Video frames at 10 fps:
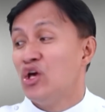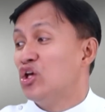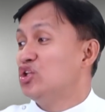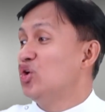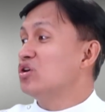
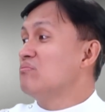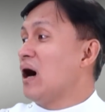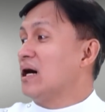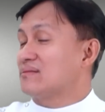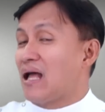yung
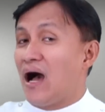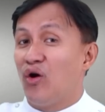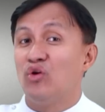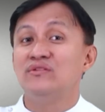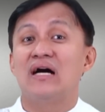mga
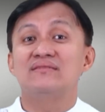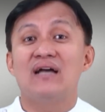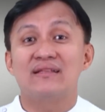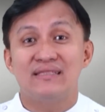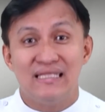tao
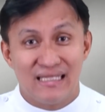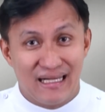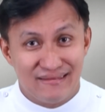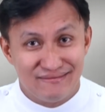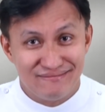
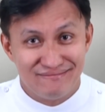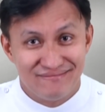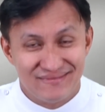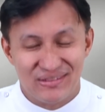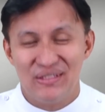nagdatingan.
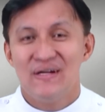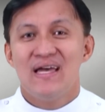No?